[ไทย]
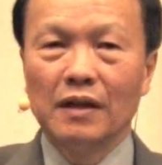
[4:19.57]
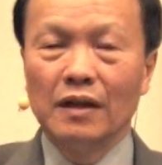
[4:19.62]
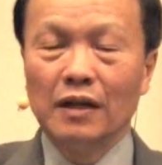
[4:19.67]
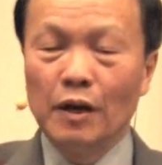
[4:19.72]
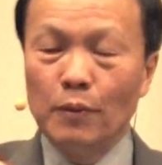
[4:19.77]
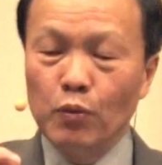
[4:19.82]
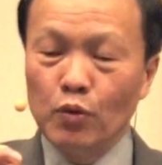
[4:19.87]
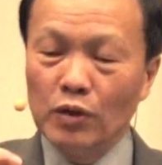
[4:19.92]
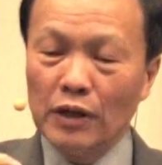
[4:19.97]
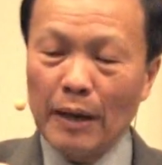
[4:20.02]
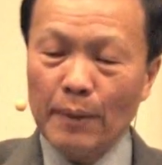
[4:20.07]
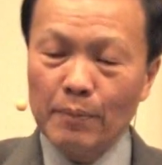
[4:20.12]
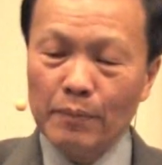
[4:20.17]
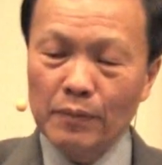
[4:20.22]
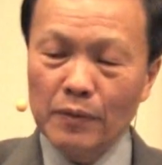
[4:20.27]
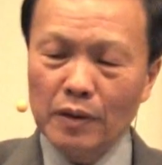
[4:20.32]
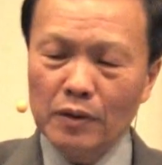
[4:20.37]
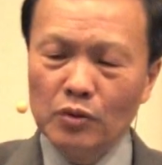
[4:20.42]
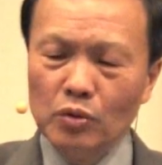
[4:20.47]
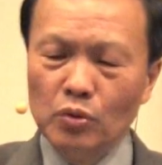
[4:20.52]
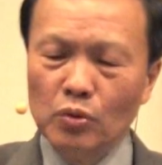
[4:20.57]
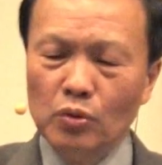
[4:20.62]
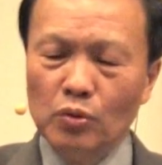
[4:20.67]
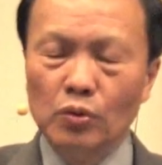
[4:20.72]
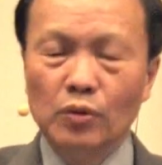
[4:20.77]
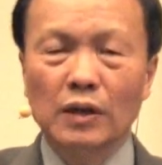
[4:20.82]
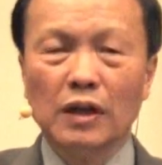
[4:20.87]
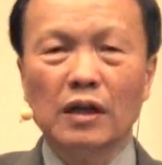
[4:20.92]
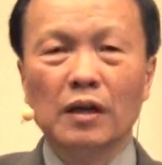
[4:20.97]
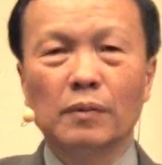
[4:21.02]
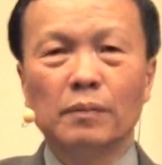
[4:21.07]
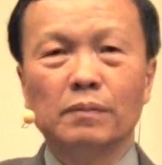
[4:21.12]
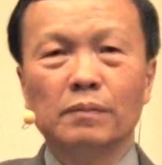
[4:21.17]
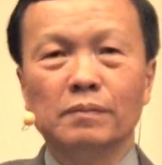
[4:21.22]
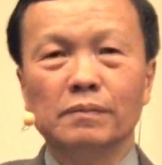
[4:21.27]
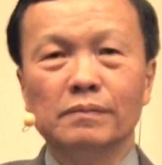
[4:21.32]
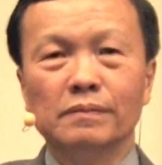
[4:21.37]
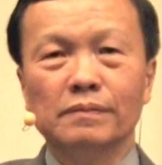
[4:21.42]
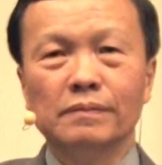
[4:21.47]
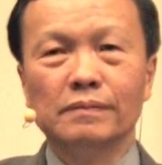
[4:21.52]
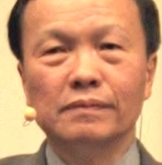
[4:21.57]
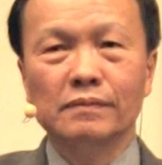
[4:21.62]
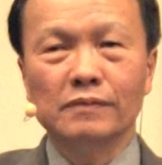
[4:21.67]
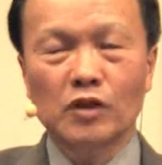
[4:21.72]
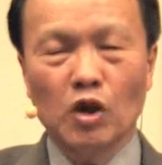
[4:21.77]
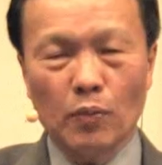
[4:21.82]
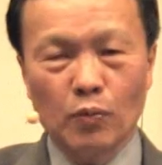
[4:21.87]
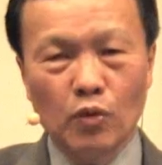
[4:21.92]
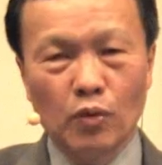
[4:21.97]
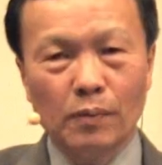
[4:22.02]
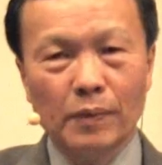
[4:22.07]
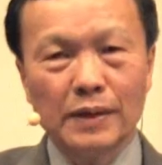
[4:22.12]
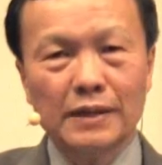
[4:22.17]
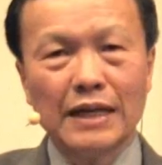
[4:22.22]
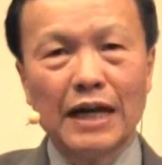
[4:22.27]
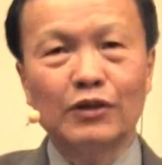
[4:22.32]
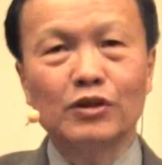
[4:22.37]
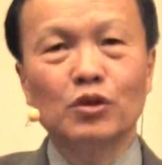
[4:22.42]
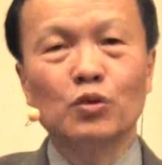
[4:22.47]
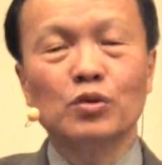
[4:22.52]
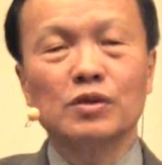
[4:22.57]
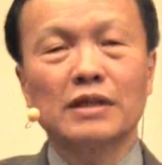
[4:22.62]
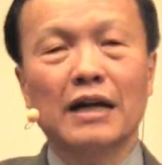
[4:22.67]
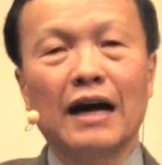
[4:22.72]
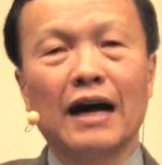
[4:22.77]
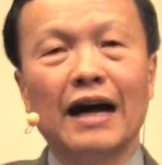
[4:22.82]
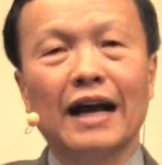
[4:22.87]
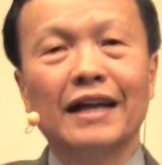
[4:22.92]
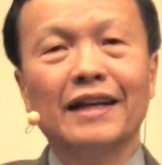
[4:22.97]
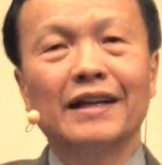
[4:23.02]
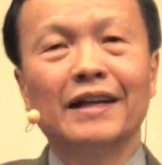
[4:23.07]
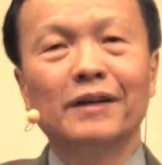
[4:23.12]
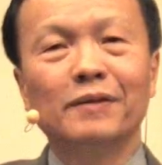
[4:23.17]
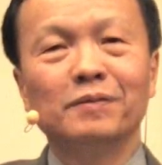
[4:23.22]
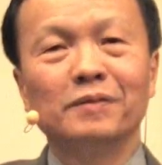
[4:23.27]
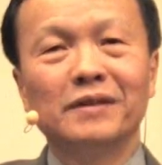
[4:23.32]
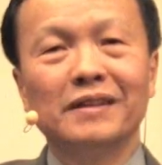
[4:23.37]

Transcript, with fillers: แล้วผู้นำก็ดูแล้วก็ขอบคุณพระเจ้าที่อุตส่าห์ให้นะ